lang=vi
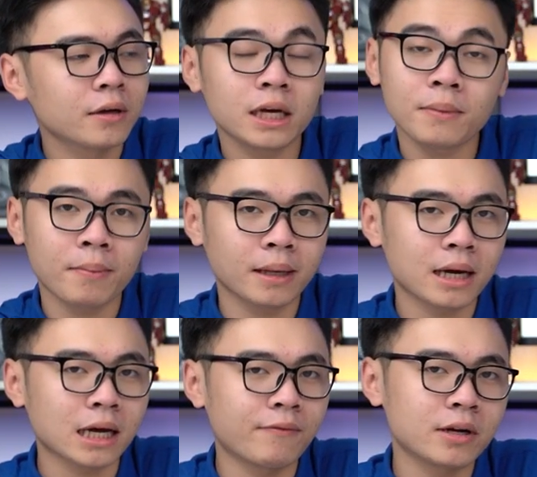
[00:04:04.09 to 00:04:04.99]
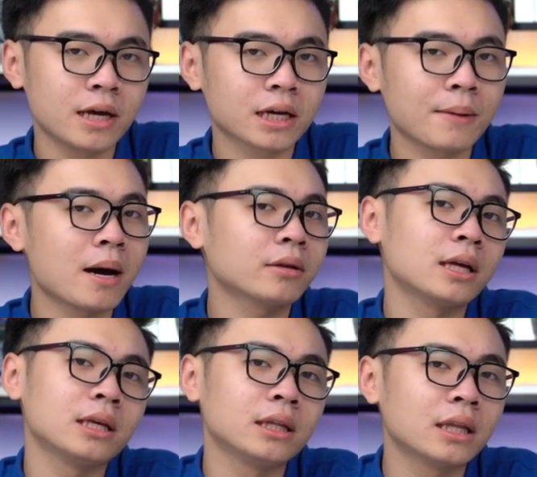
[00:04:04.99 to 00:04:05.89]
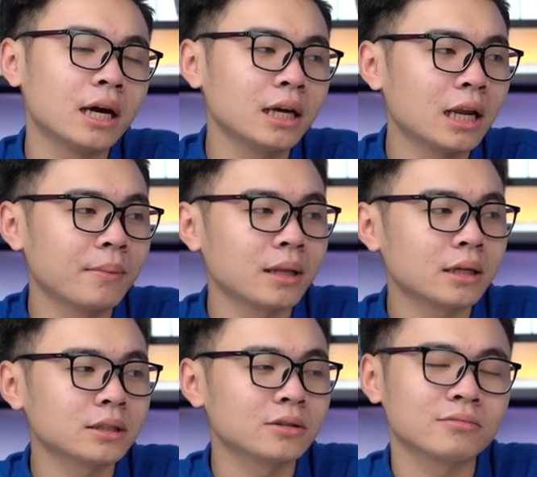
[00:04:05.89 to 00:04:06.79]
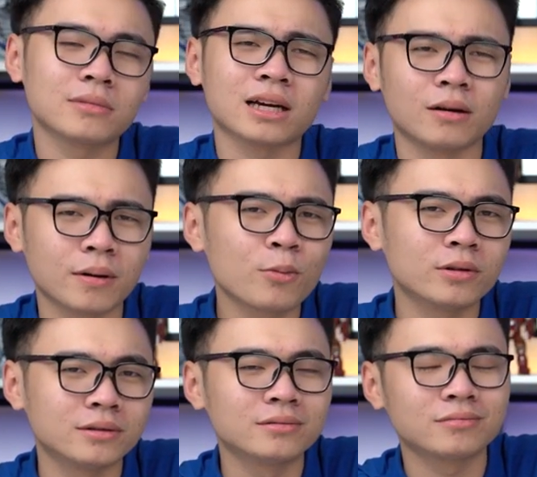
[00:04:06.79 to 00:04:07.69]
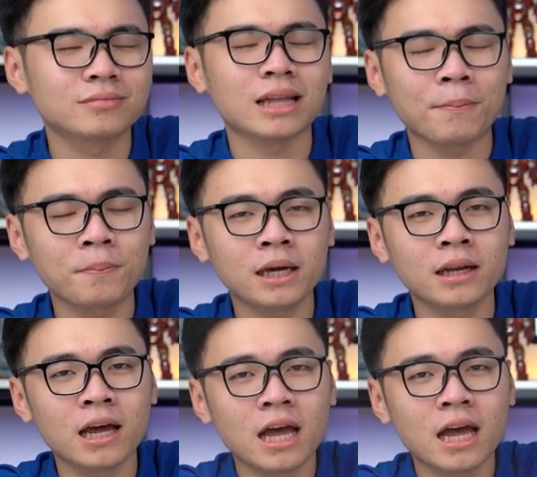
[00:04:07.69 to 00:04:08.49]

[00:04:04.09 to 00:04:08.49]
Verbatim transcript: Khi mà mình đã cắm vào đây, các bạn có thể nhìn thấy là mình đã sử dụng hai cổng cấp nguồn tám pin.